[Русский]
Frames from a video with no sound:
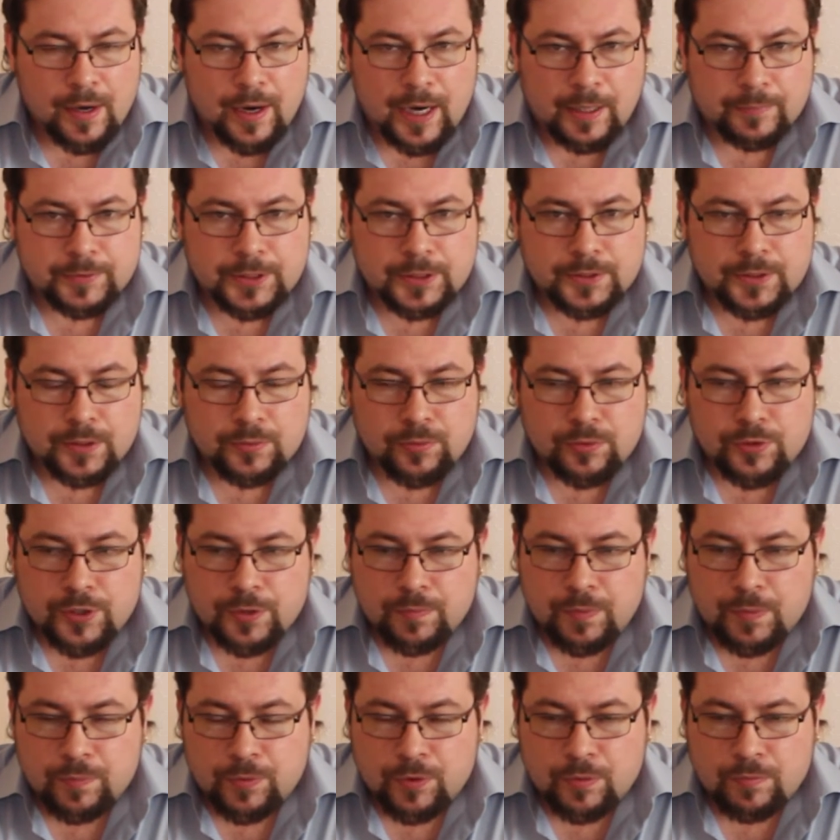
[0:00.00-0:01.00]
Обязательно тоже
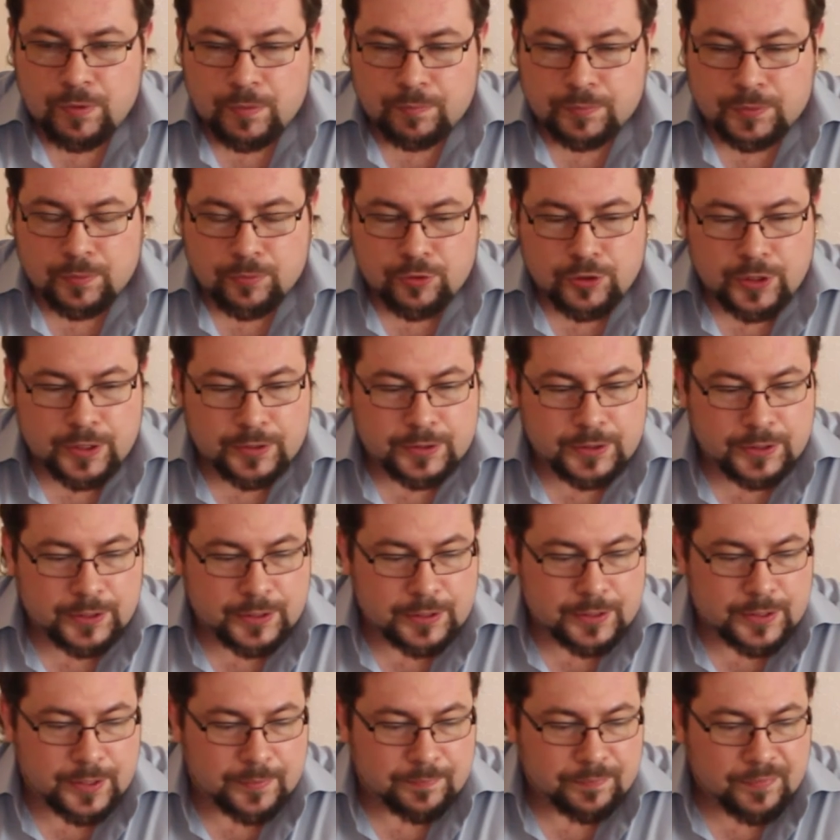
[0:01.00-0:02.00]
их попробуем, потому что
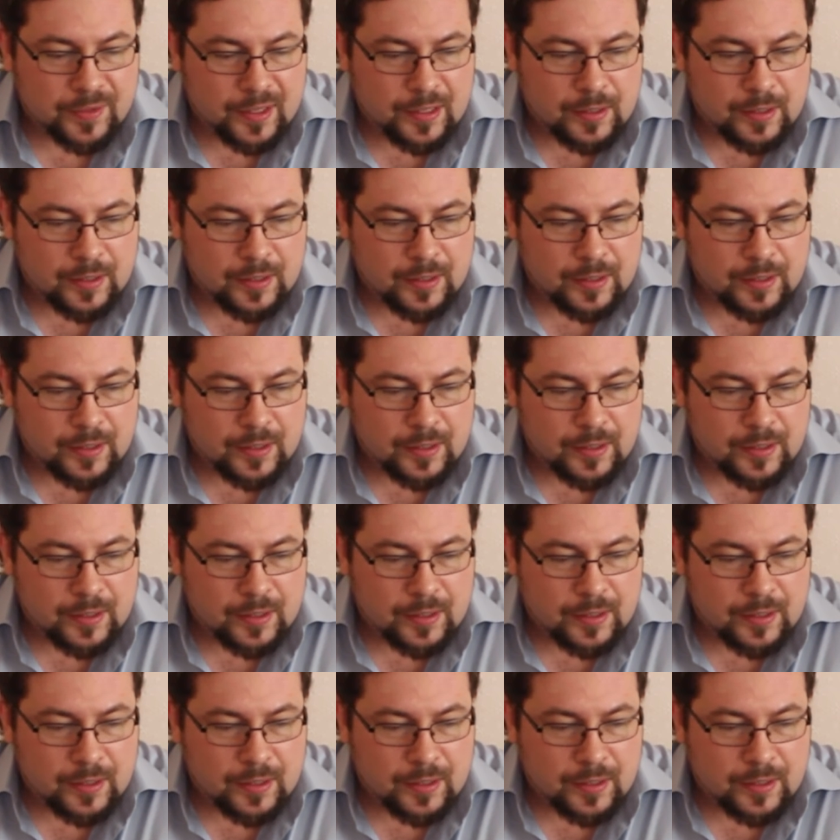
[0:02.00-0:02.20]
интересно.